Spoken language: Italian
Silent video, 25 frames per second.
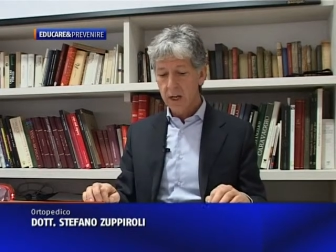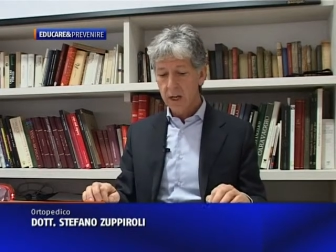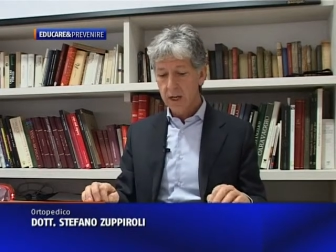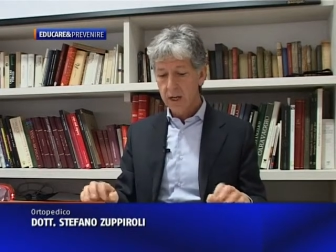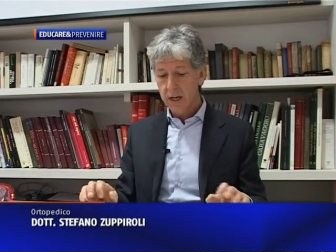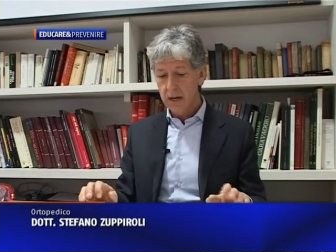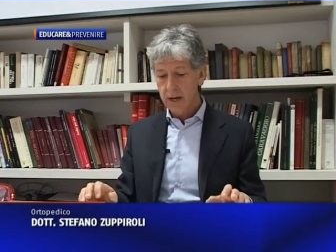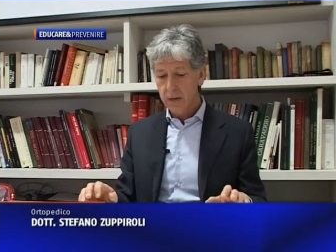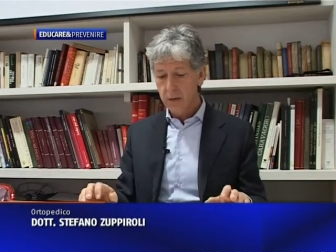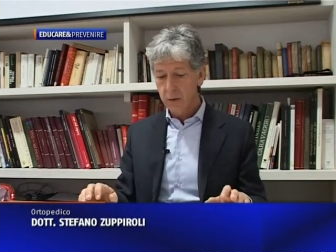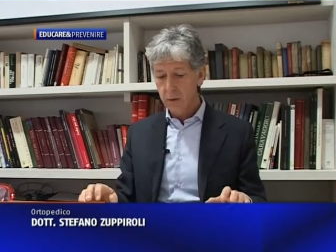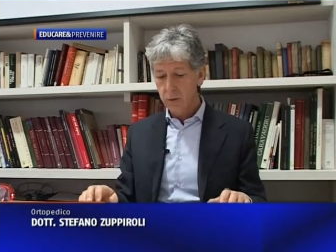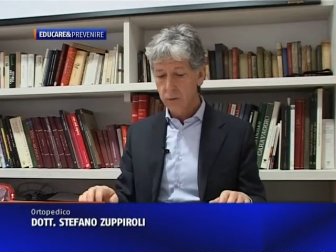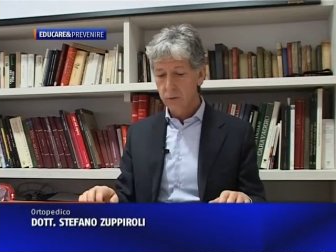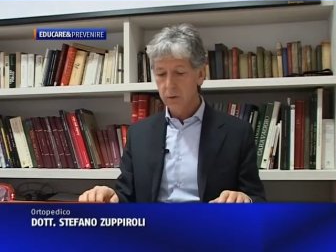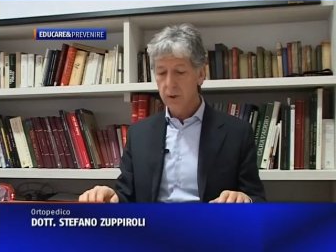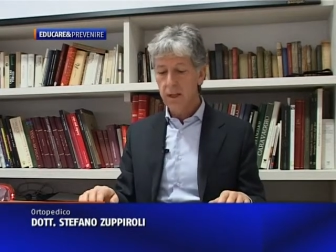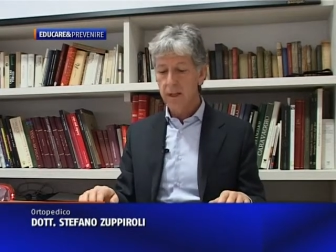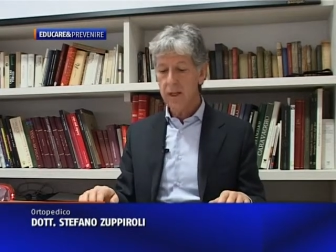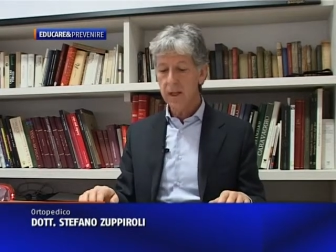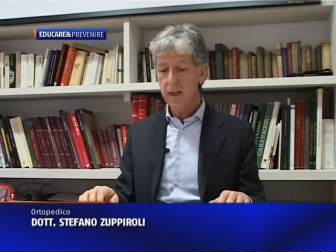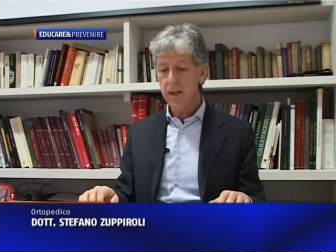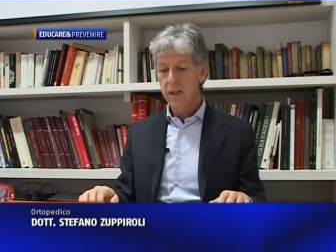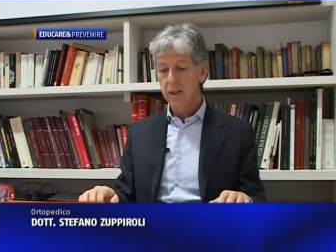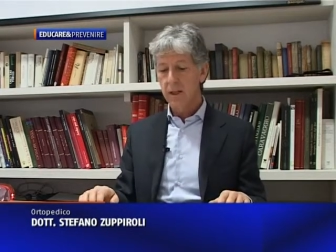che
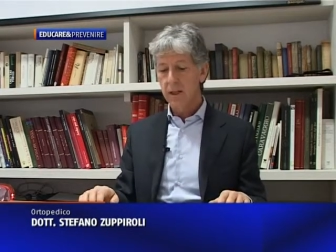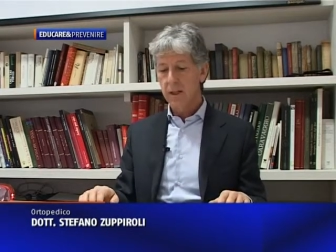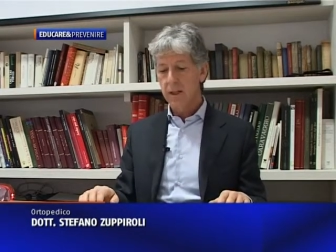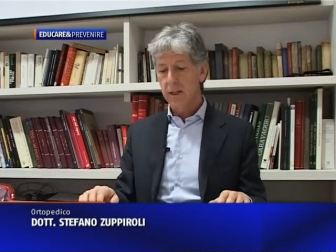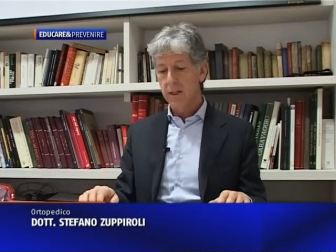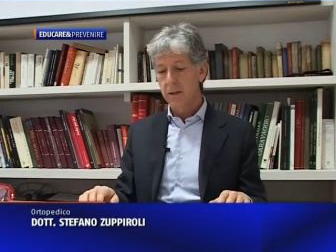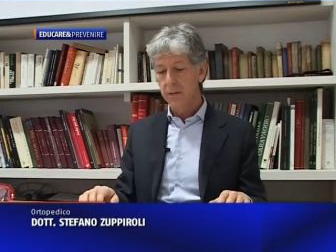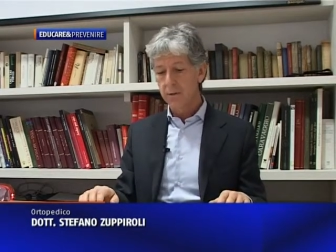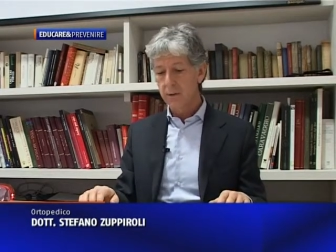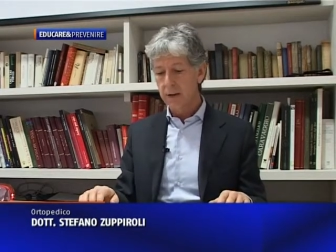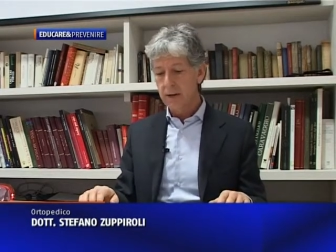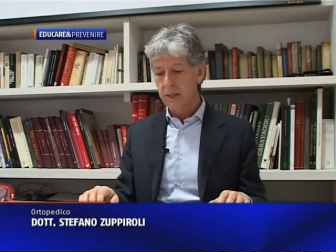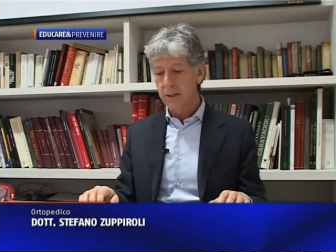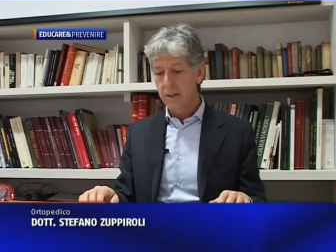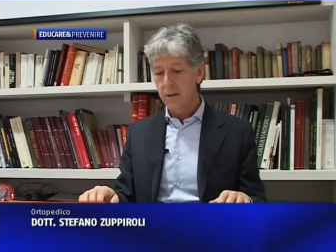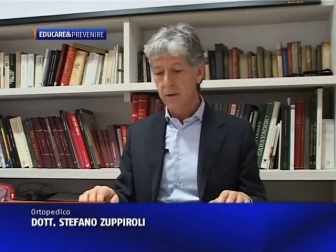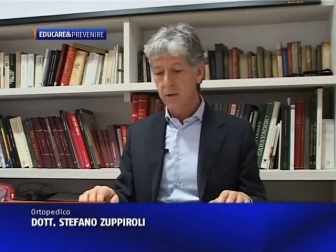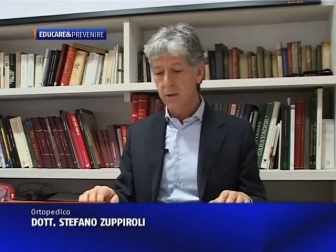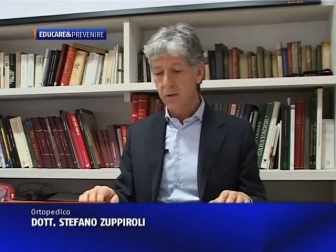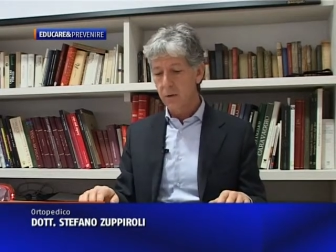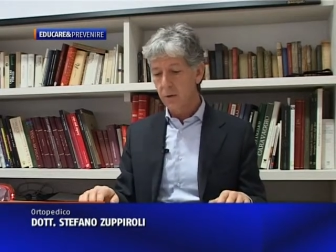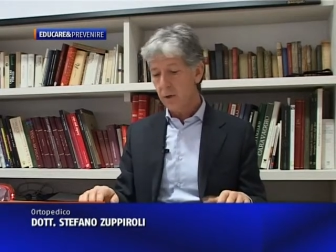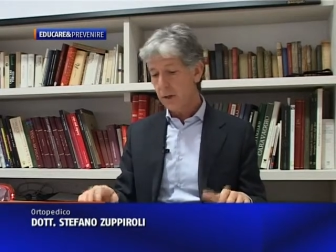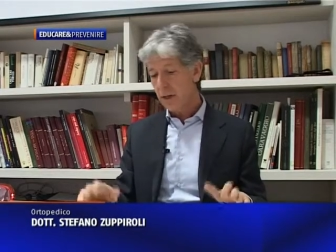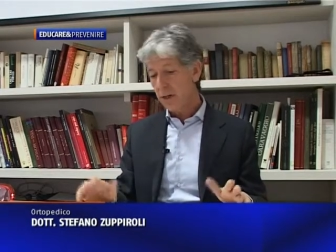aiuta il
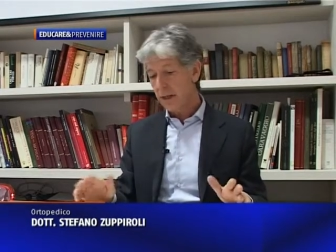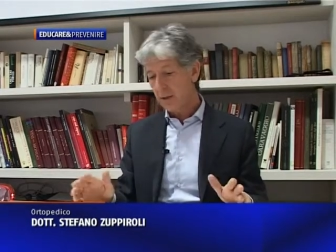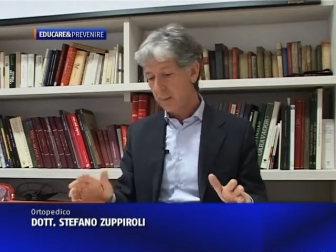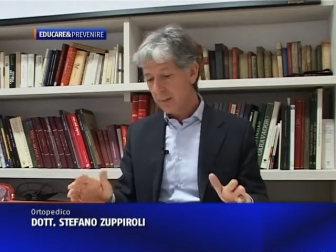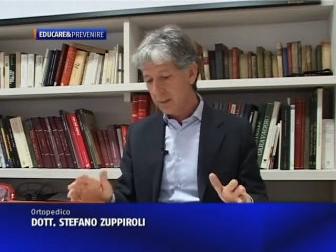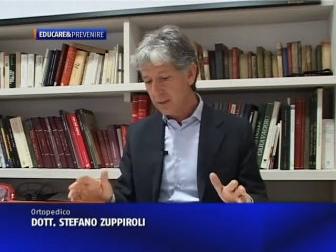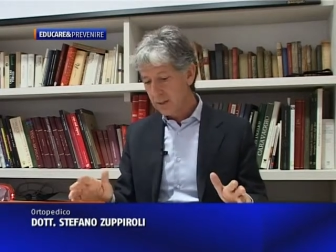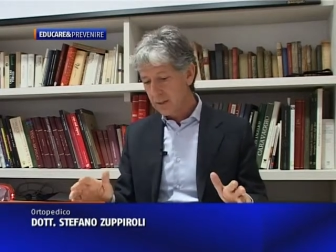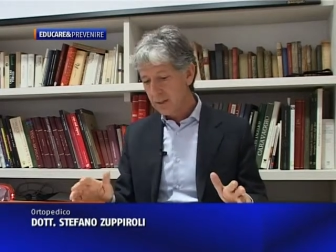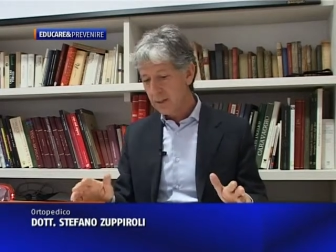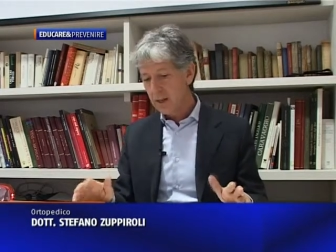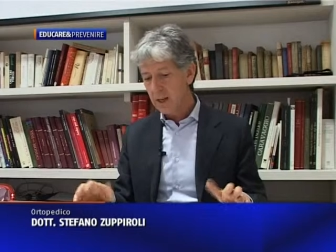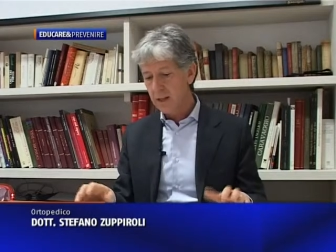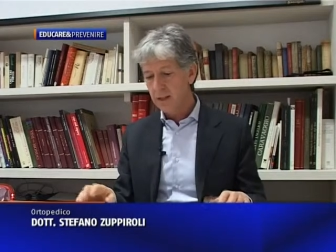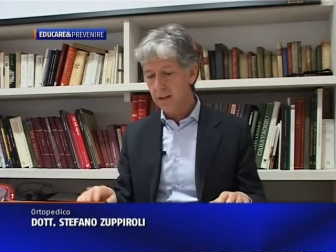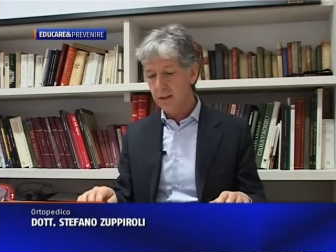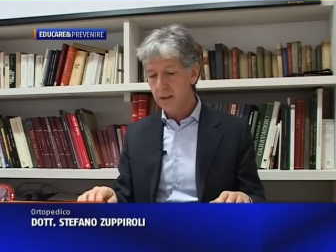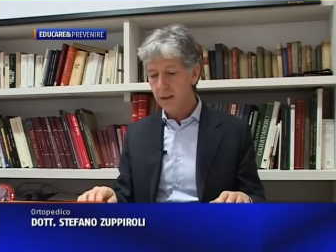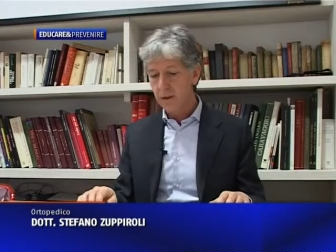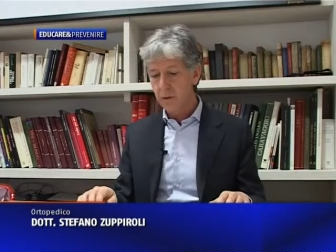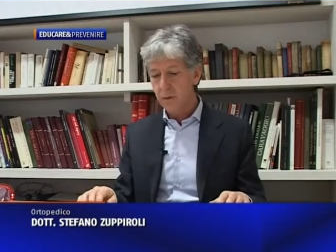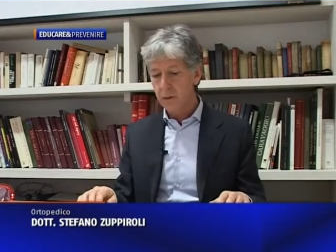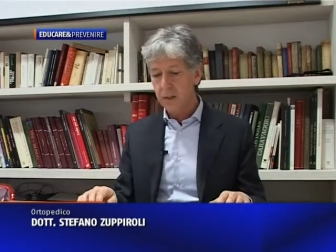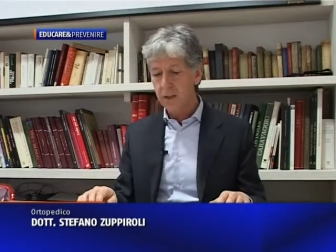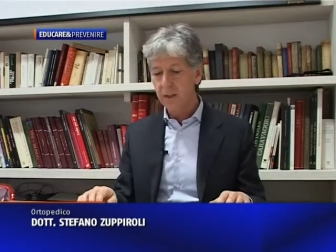medico e il
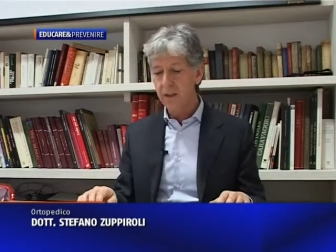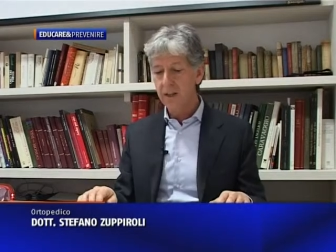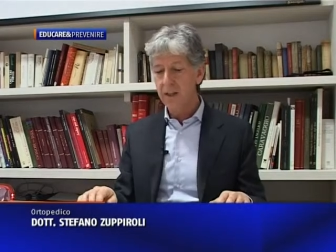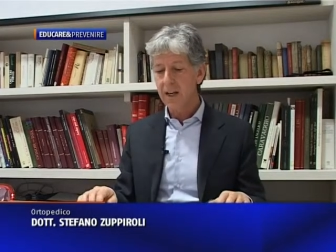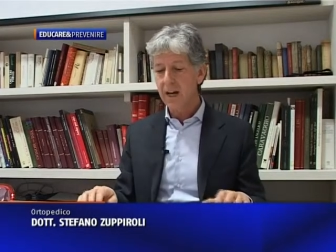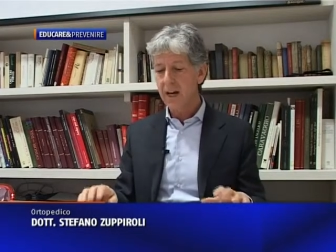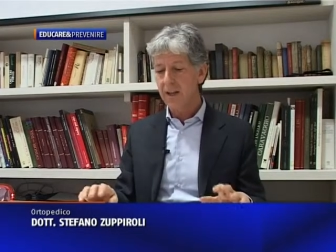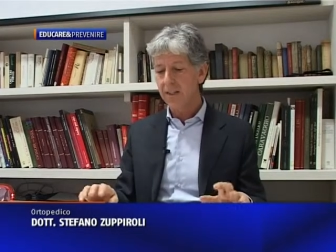paziente quindi